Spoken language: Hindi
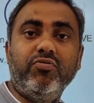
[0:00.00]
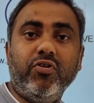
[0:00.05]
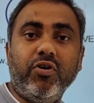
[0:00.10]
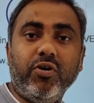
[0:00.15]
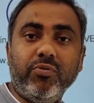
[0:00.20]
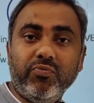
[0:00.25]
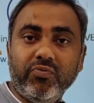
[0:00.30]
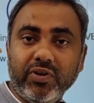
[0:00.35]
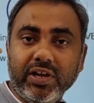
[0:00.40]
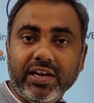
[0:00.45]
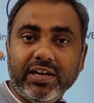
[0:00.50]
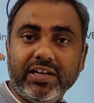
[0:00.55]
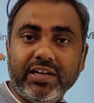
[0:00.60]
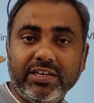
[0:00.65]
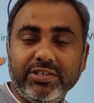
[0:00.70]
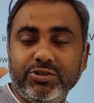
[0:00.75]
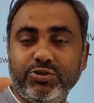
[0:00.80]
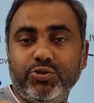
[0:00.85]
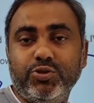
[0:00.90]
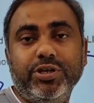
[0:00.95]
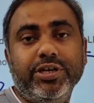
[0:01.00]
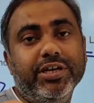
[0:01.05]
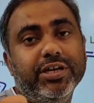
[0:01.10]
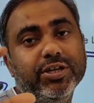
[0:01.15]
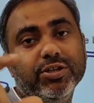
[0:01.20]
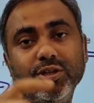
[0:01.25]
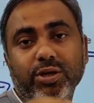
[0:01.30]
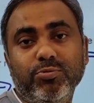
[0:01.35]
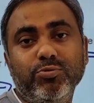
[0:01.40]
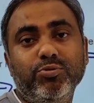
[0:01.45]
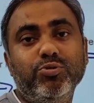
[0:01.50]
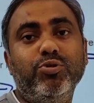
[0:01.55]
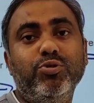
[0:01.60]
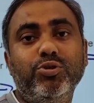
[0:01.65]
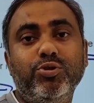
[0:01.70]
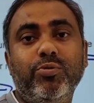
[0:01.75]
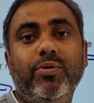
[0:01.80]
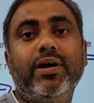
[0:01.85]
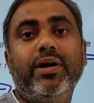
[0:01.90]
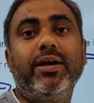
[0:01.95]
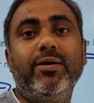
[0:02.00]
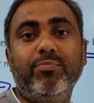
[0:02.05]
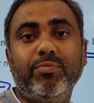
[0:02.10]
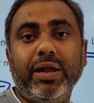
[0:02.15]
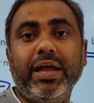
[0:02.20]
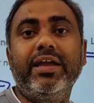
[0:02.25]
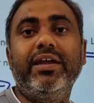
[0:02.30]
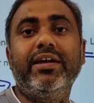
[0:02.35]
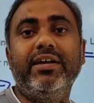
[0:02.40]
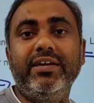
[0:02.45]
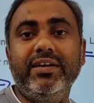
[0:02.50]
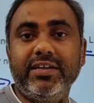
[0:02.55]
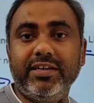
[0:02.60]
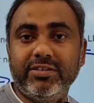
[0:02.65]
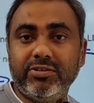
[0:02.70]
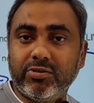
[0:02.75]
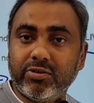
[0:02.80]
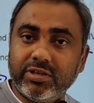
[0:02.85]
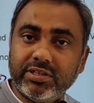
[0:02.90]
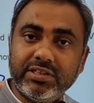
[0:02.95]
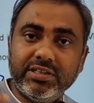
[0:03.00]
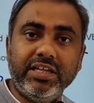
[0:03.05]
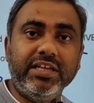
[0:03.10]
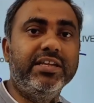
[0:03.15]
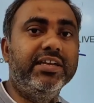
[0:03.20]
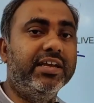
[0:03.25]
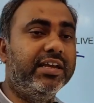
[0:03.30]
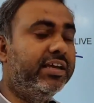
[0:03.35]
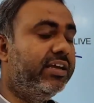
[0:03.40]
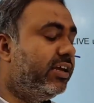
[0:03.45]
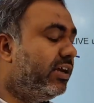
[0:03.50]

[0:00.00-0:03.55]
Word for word: फॉर्म फिल कर चुके हैं तो अब उनको दोबारा अप्लाई करने की ज़रूरत नहीं है